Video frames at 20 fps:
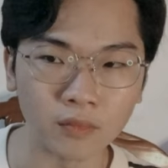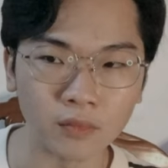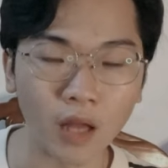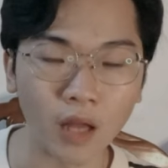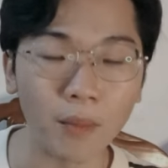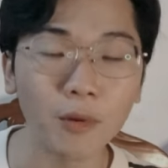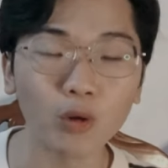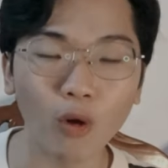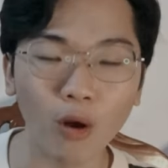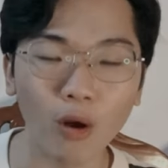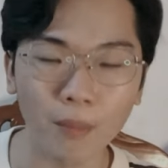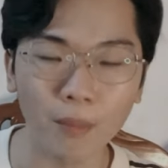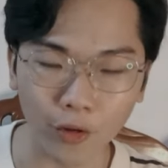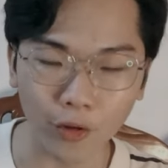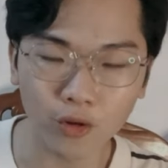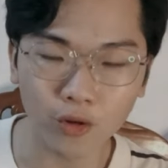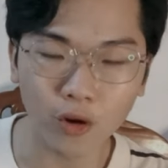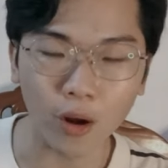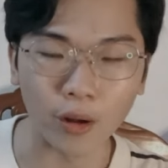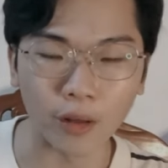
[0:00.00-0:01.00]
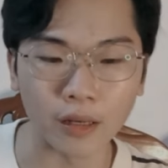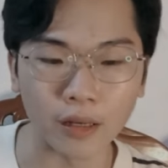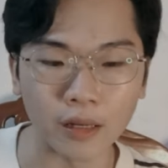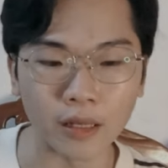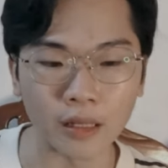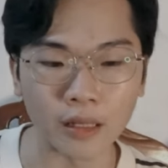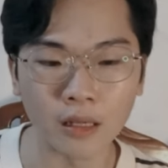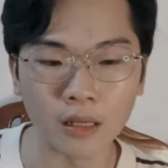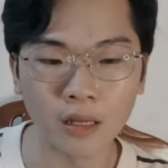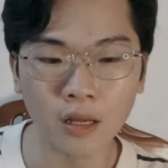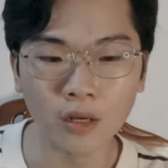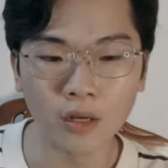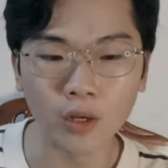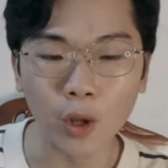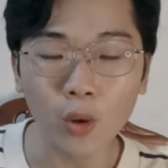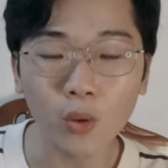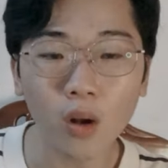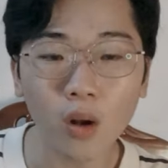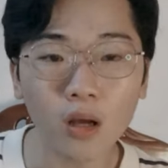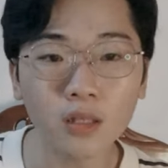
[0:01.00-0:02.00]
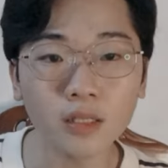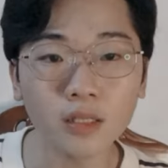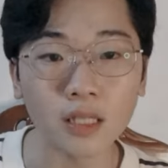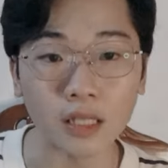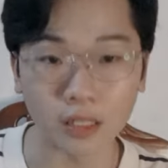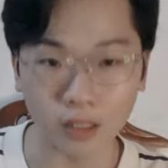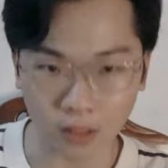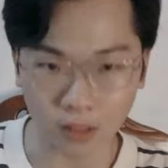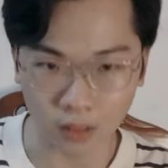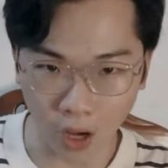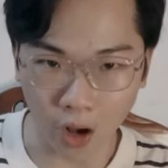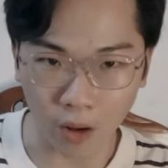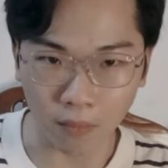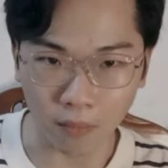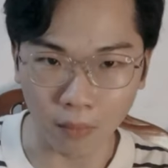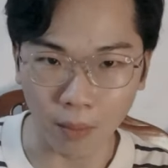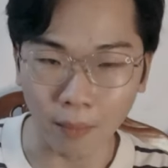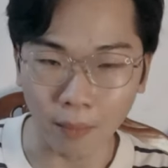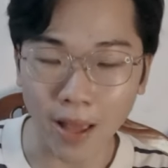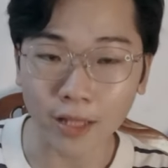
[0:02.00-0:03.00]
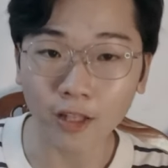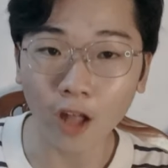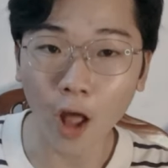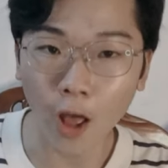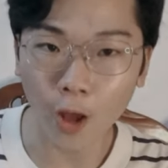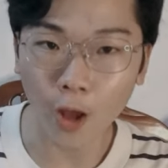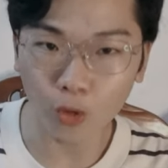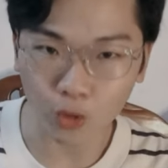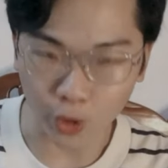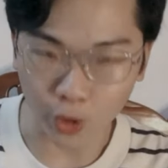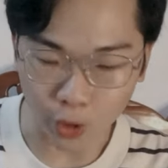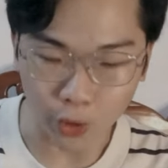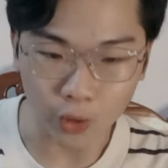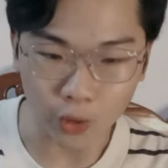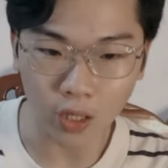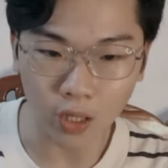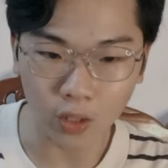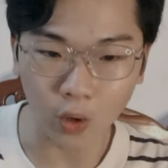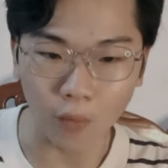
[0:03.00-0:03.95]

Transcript: Để mình qua bển rồi thì nếu có gì cần mà mang theo nữa,